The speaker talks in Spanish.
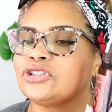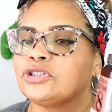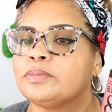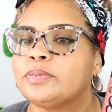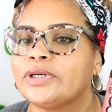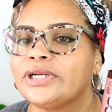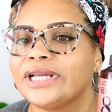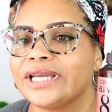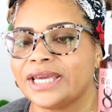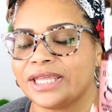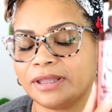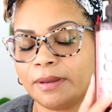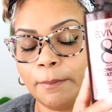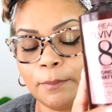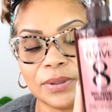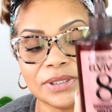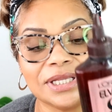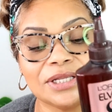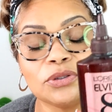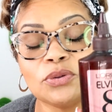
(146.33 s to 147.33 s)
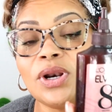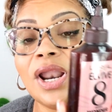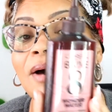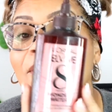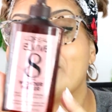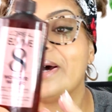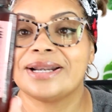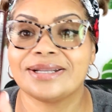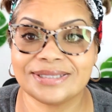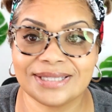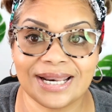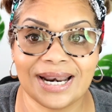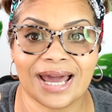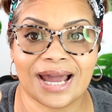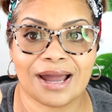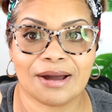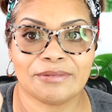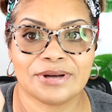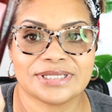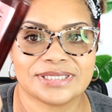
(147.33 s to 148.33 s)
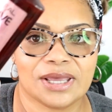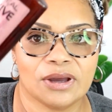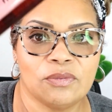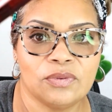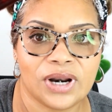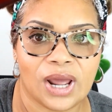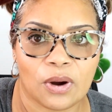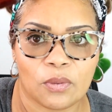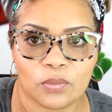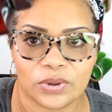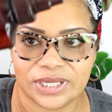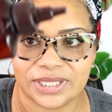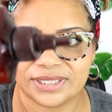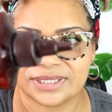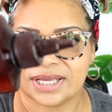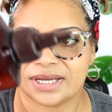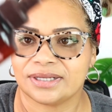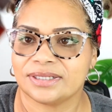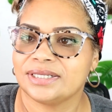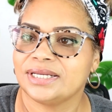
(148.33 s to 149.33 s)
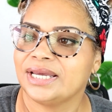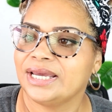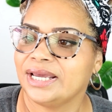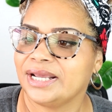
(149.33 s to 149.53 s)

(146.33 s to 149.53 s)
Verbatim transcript: supone que después de tu lavarte la cabeza es una agüita.